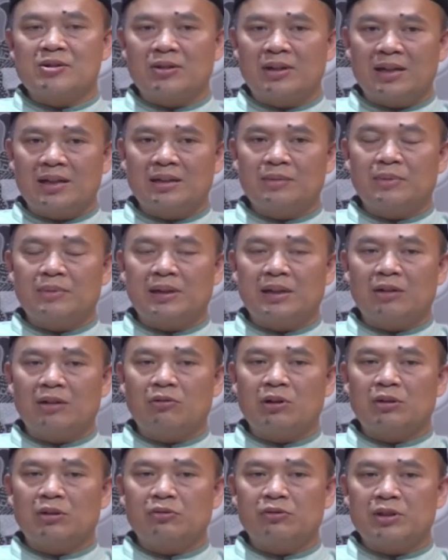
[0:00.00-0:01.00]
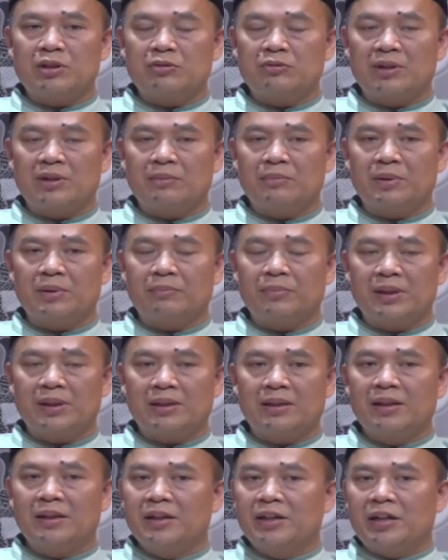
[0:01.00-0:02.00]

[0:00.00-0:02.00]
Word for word: sholat padahal waktunya sudah mepet,